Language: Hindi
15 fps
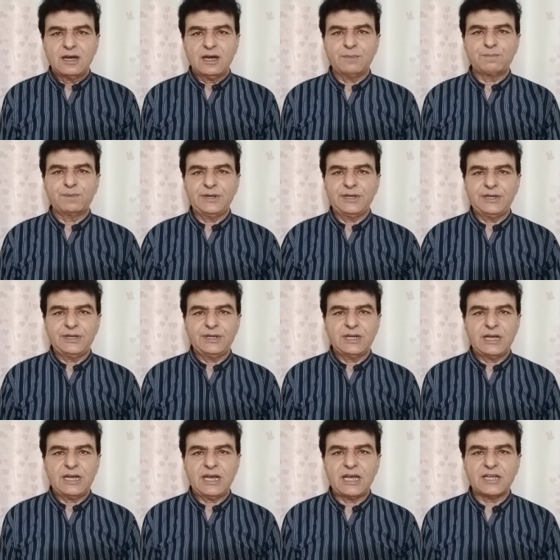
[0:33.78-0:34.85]
अपने
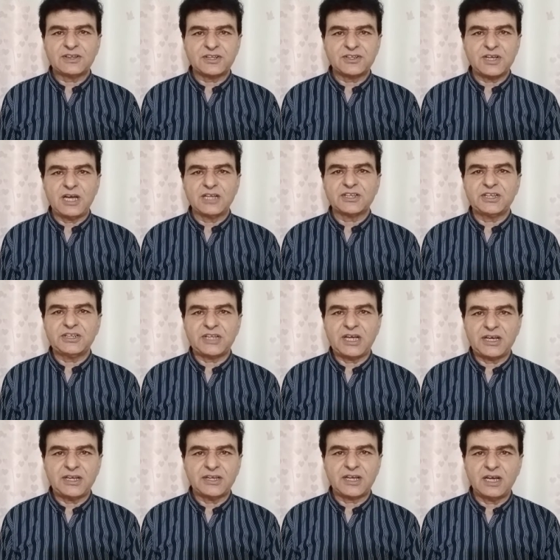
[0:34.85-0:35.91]
एहतजाज की
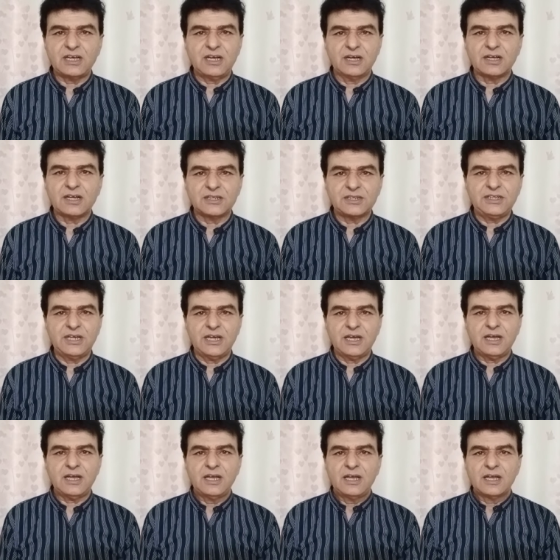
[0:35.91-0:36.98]
तहरीक का ऐलान कर दिया
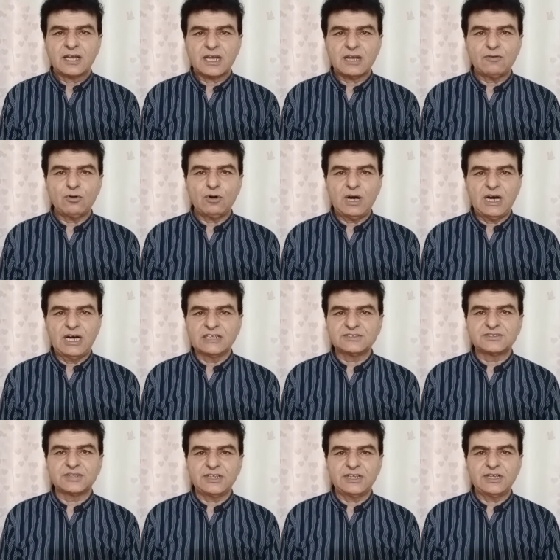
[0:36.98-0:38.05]
है कि वो आज
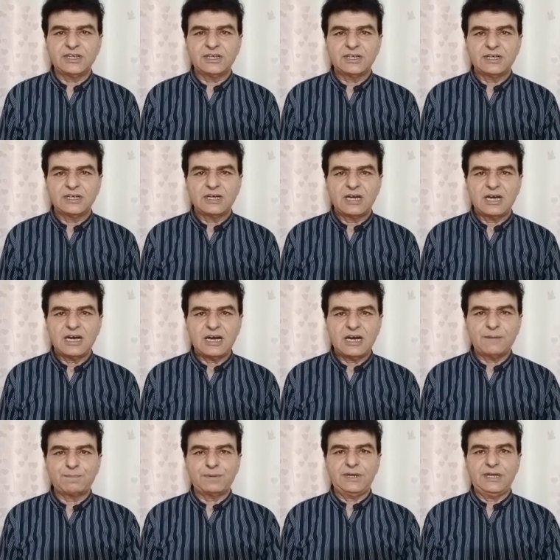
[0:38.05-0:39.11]
से
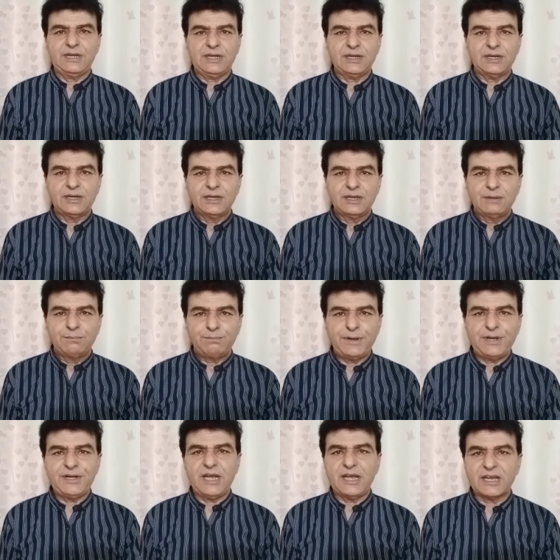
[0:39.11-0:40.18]
अपने
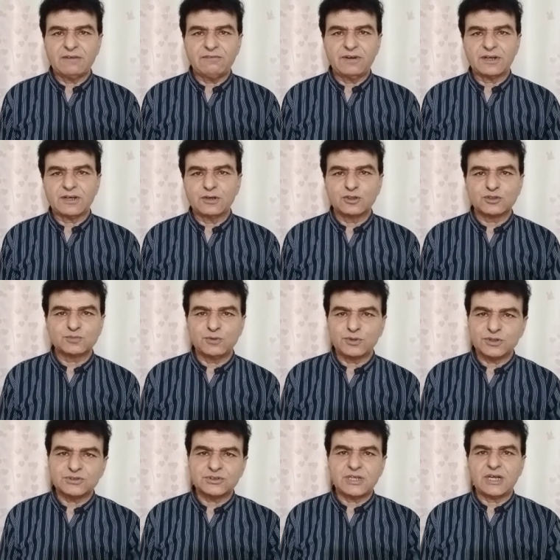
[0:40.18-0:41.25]
पीटीआई के वर्कर और
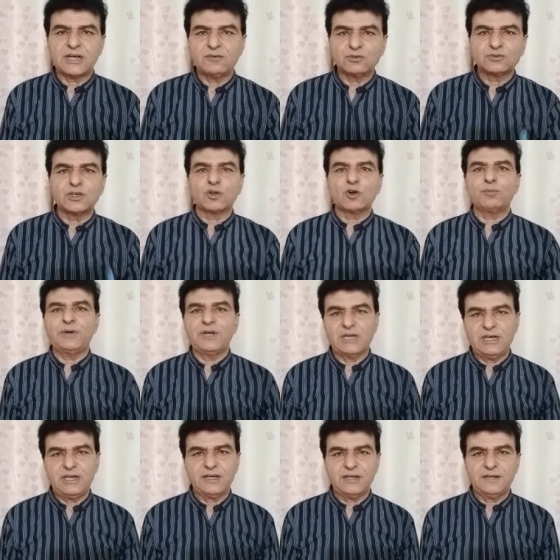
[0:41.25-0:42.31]
सपोर्टर्स सारे वो सड़कों पर
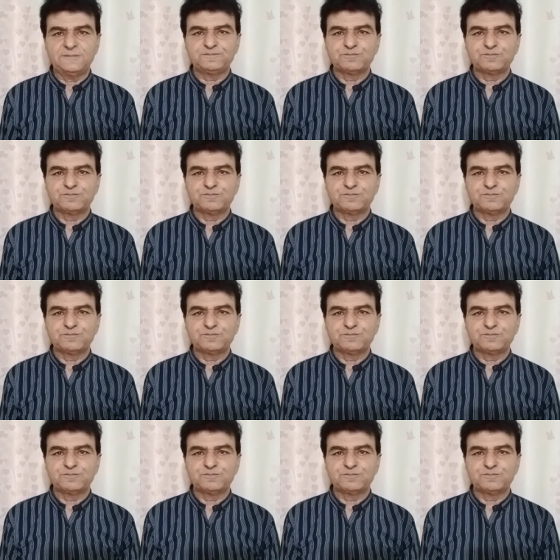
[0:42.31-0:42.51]
निकलेंगे